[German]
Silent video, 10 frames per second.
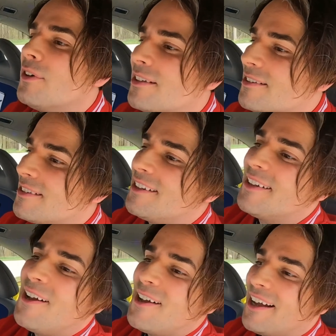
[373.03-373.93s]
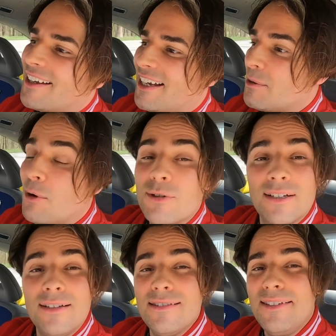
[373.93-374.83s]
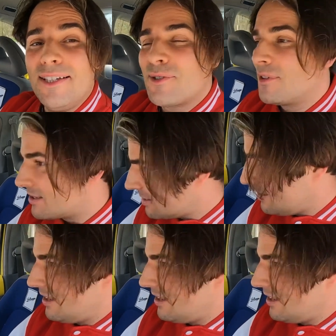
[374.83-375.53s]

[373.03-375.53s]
wird. Äh, kann aber auch sein, dass es nicht so ist.